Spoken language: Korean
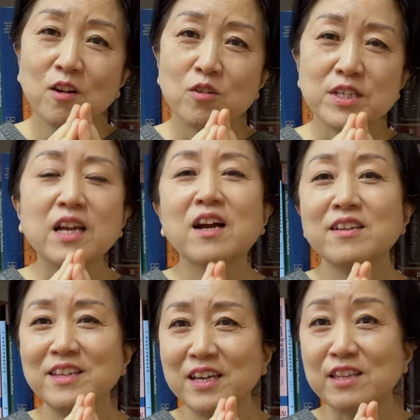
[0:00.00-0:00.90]
제가
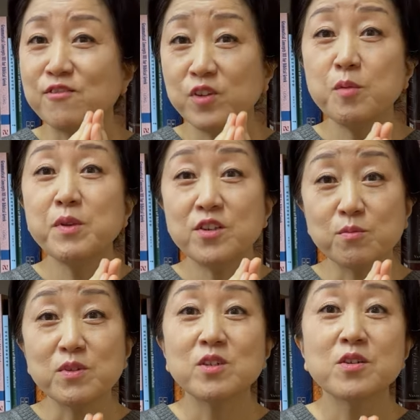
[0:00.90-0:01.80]
이해하는
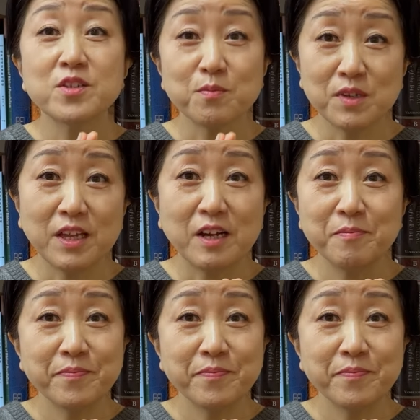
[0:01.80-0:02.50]
페미니즘은 그렇습니다.